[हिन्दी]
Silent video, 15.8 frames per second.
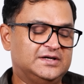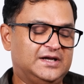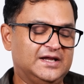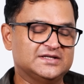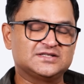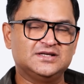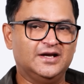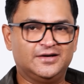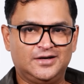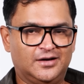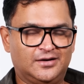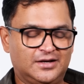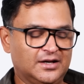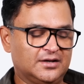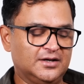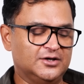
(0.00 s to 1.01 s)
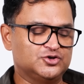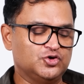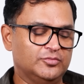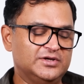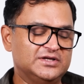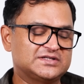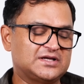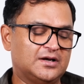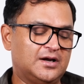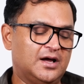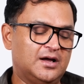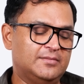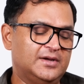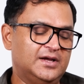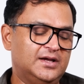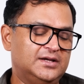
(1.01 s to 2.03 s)
टेस्लेट या टेकलेट जो भी इसका
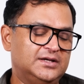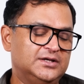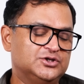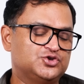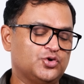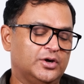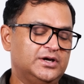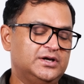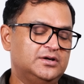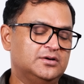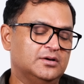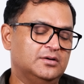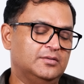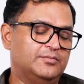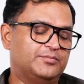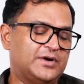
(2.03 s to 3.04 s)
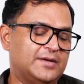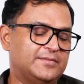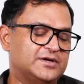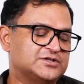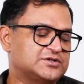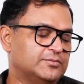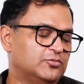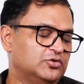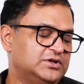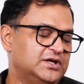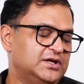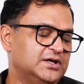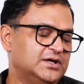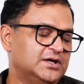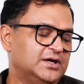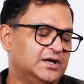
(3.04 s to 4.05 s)
नाम है ही ज्वाइंड प्राइम मिनिस्टर मोदी
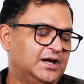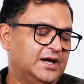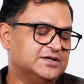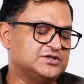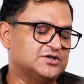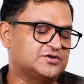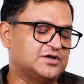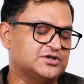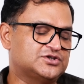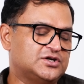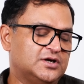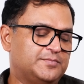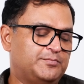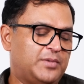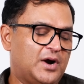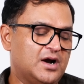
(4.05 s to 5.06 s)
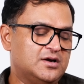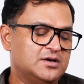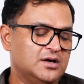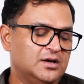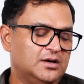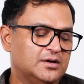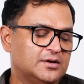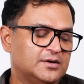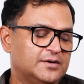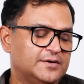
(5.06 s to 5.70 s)
एज अ ट्रस्टेड पार्टनर